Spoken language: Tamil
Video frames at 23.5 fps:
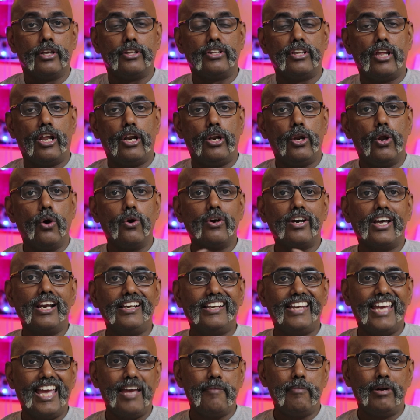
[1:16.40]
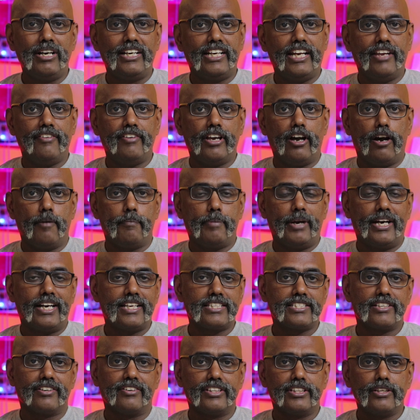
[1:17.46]
இந்த லோக்கல் கேபிள் டிவி
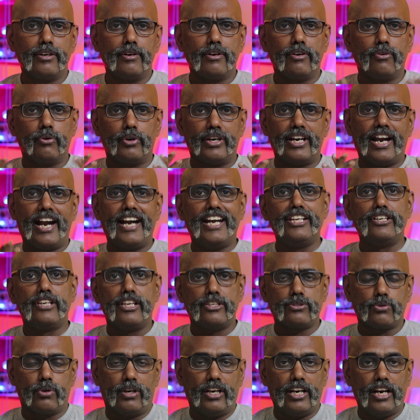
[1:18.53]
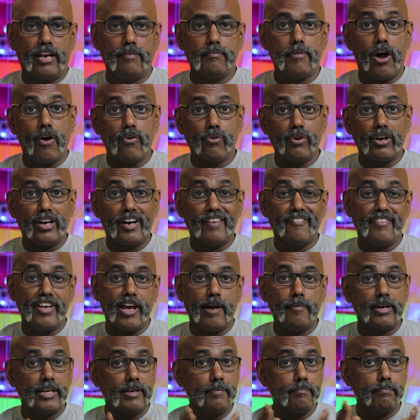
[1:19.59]
ஆப்ரேட்டர்ஸுக்கு வந்து ஒரு அடிமை சொல்லலாம் அவங்களோட
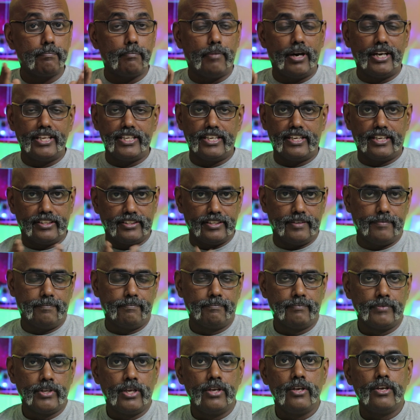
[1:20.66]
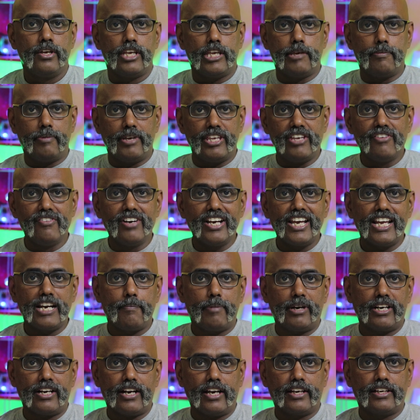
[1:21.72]
வியாபாரம் பாதிக்கிறது இப்போ இவங்க என்ன
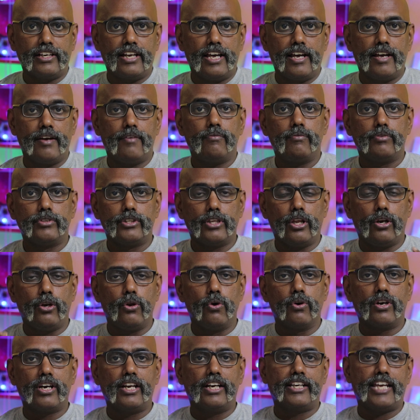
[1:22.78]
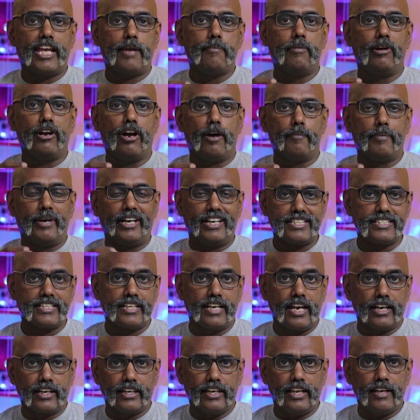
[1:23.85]
பண்ணுறாங்கன்னா இந்த லோக்கல் கேபிள் ஆப்ரேட்டர்ஸ்
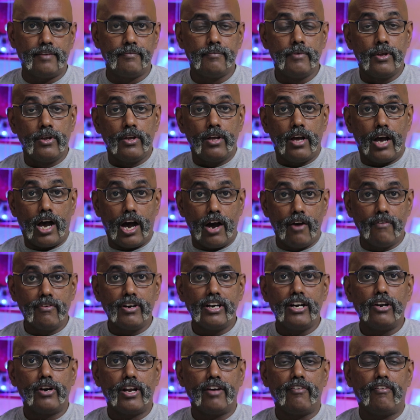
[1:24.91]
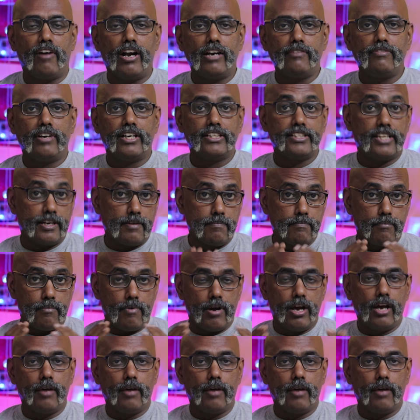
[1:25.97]
இருக்காங்களா அவங்களோட வாழ்வாதாரம்